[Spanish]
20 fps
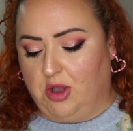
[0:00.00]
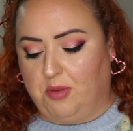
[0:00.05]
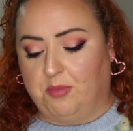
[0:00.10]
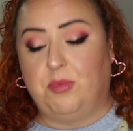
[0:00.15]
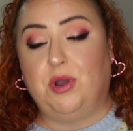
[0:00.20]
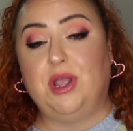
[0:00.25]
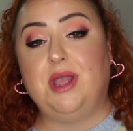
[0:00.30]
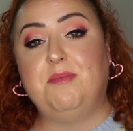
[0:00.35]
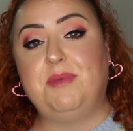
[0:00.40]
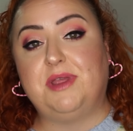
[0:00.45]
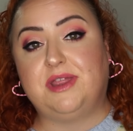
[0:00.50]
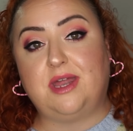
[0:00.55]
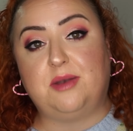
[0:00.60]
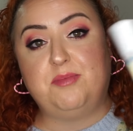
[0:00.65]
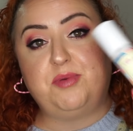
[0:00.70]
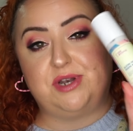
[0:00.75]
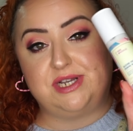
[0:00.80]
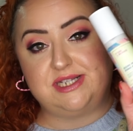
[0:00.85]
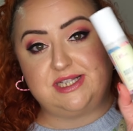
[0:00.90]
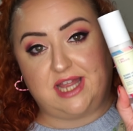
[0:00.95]
Voy a empezar
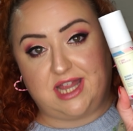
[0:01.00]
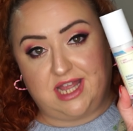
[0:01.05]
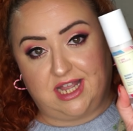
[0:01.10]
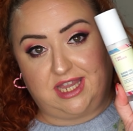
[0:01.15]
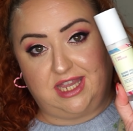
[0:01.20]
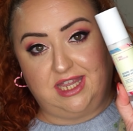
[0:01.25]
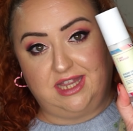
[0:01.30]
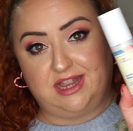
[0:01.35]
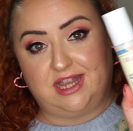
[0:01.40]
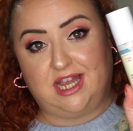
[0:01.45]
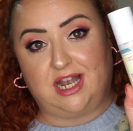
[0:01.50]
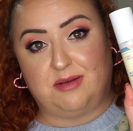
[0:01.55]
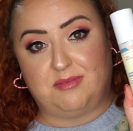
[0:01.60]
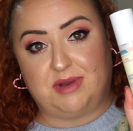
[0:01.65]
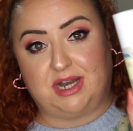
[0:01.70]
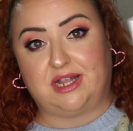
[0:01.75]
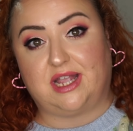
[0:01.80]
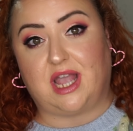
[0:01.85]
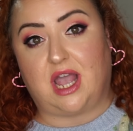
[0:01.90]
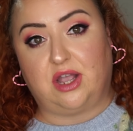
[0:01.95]
por esta de aquí, de la
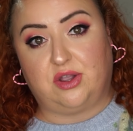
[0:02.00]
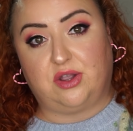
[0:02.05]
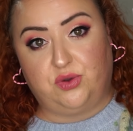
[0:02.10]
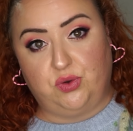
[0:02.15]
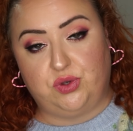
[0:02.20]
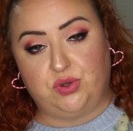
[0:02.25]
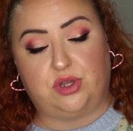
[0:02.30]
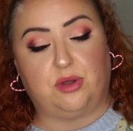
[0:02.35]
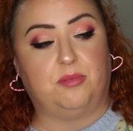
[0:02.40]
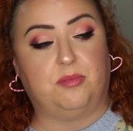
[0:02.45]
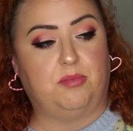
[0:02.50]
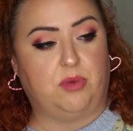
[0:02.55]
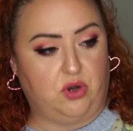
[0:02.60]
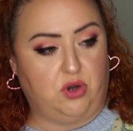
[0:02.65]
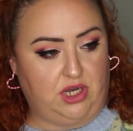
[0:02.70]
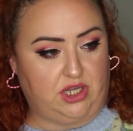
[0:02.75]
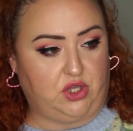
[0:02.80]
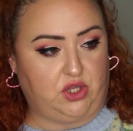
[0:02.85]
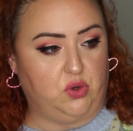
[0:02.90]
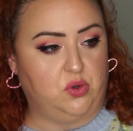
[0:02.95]
marca Good
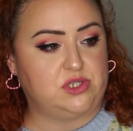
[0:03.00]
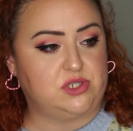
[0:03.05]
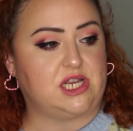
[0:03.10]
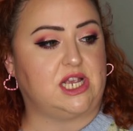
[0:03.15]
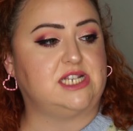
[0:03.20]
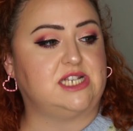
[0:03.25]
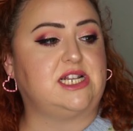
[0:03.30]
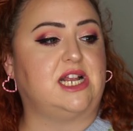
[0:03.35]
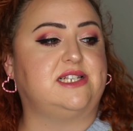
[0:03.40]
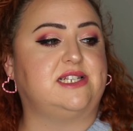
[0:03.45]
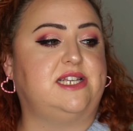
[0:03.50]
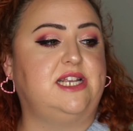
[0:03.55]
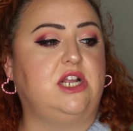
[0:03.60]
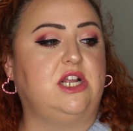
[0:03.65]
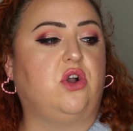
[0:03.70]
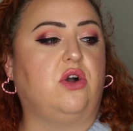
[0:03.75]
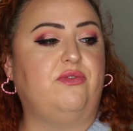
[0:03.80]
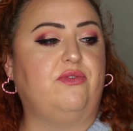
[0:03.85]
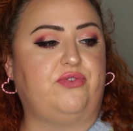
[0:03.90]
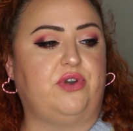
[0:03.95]
Molecules. Es la
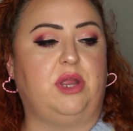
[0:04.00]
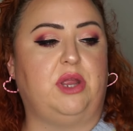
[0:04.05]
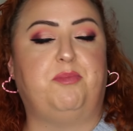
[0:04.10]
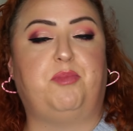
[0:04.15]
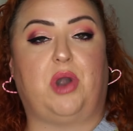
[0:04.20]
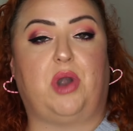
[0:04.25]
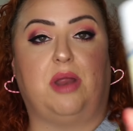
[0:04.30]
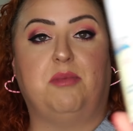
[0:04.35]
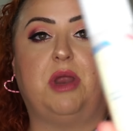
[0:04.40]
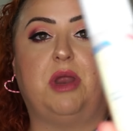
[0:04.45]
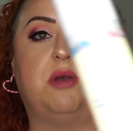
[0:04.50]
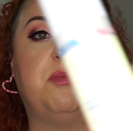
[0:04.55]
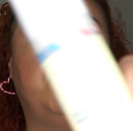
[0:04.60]
Silicon Free Primer